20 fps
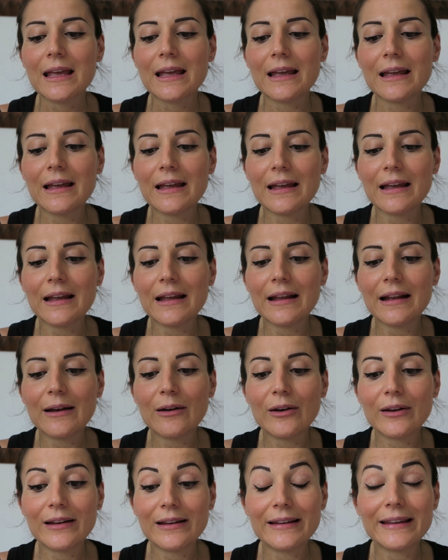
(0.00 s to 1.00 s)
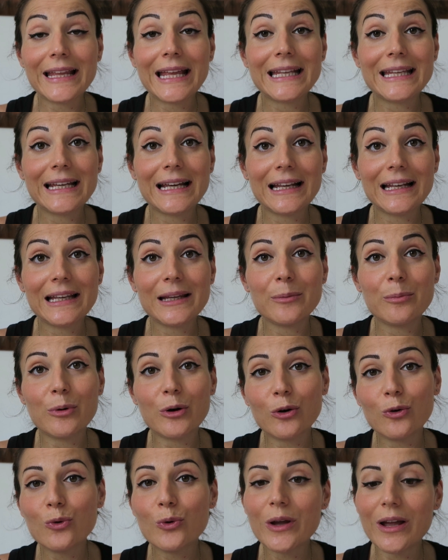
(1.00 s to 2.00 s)
eh, dedica il
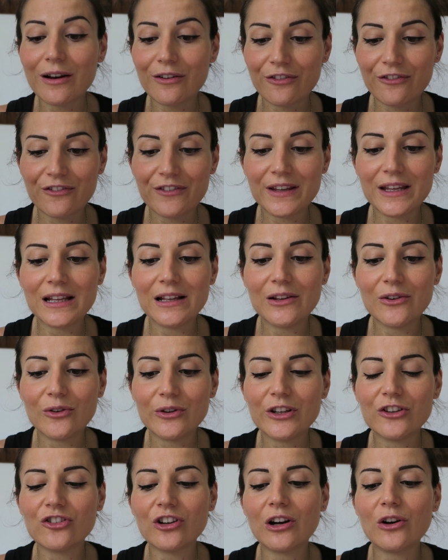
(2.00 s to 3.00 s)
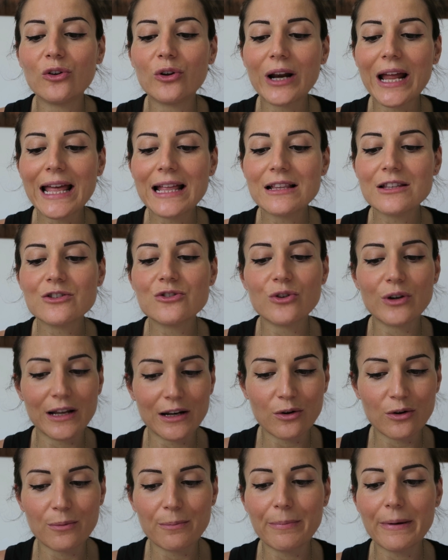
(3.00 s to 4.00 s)
libro a lui e al figlio, dice a Lorenzo
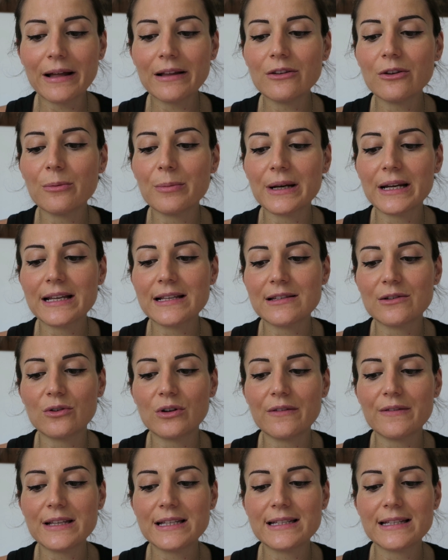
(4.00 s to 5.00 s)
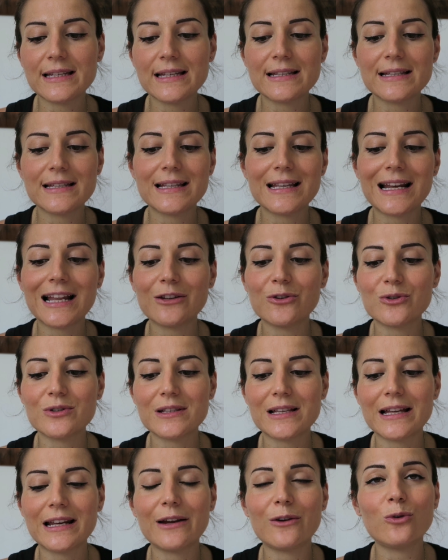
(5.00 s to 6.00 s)
compagno perché se non avessi desiderato
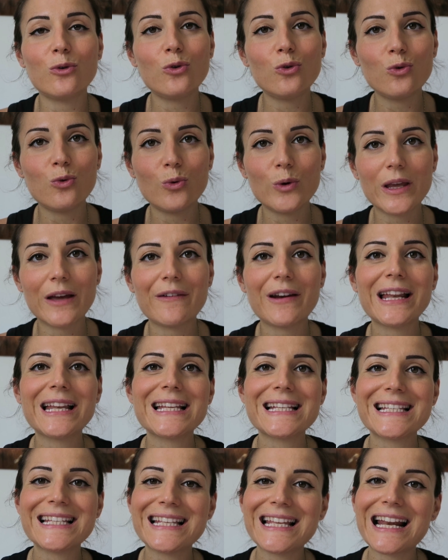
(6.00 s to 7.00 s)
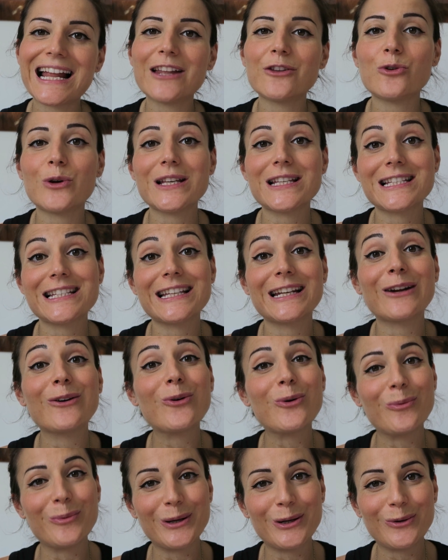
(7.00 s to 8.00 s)
stare con lui avrei desiderato essere
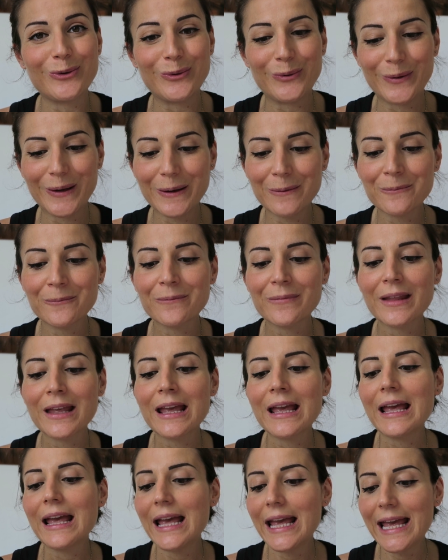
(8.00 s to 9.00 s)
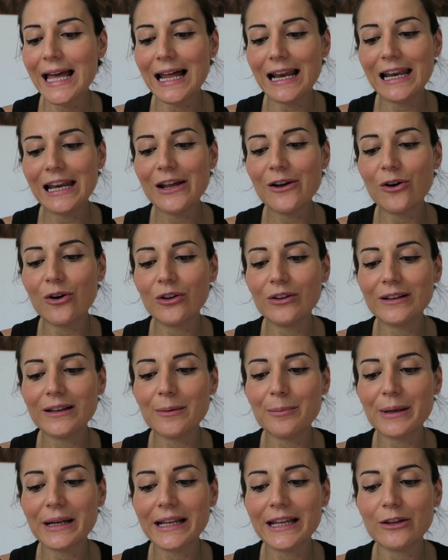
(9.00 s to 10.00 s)
come lui e a
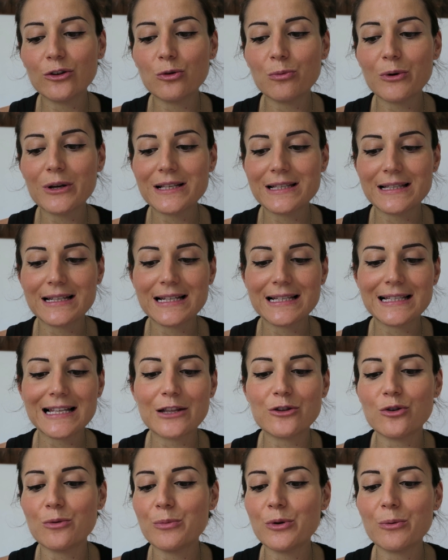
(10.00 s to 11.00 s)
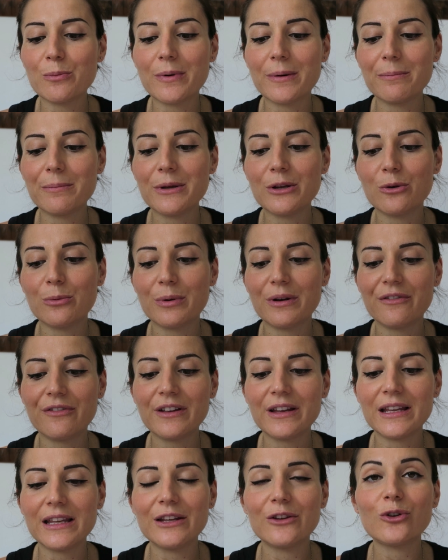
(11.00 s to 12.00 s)
Leon perché dopo essere stato il mio bambino
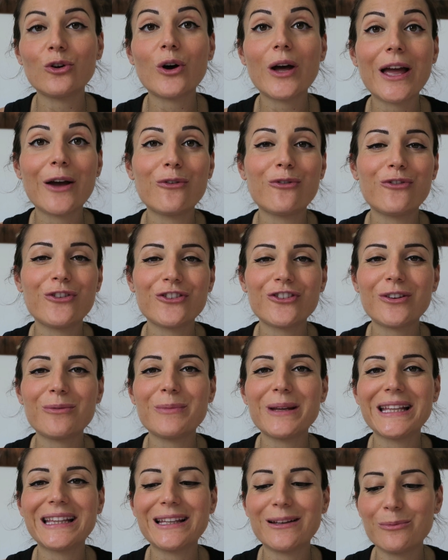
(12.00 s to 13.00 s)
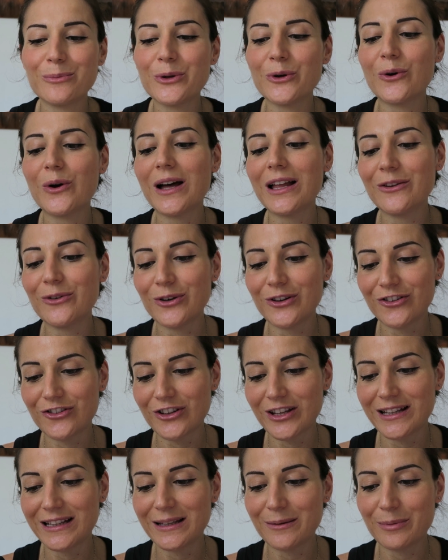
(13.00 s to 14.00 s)
preferito è ufficialmente il mio
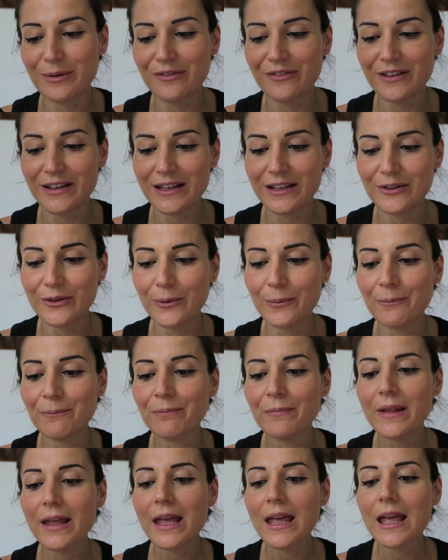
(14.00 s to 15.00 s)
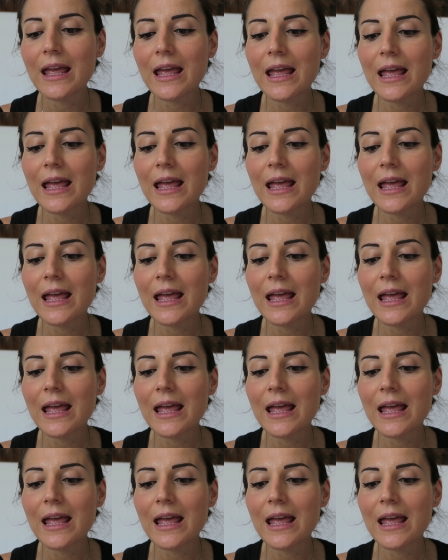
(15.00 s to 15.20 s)
adolescente preferito.